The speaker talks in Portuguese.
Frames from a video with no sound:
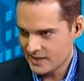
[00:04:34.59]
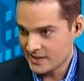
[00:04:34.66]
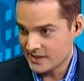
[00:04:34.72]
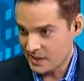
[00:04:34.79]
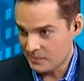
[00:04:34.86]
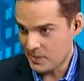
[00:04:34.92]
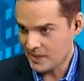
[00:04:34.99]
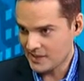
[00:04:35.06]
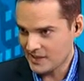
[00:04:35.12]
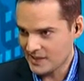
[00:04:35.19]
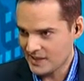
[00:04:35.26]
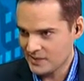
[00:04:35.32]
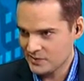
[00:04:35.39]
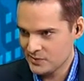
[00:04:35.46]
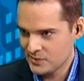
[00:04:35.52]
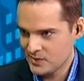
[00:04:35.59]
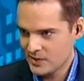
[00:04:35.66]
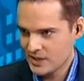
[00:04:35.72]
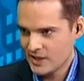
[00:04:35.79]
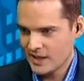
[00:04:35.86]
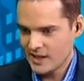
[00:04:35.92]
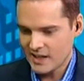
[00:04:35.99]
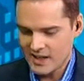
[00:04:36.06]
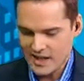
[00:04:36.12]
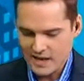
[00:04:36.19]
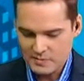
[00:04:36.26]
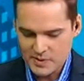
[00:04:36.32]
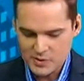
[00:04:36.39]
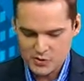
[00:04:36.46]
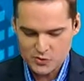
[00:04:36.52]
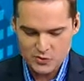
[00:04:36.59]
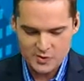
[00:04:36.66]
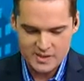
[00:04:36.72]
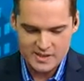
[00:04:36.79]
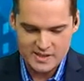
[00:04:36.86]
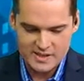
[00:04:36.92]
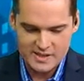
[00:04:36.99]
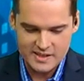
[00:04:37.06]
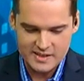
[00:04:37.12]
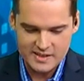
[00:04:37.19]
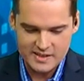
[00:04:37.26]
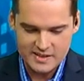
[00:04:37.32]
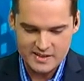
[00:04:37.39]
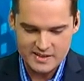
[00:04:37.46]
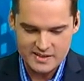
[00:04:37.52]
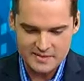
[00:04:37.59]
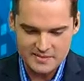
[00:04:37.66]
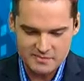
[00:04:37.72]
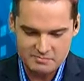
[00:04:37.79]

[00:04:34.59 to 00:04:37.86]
E dependendo, a pessoa que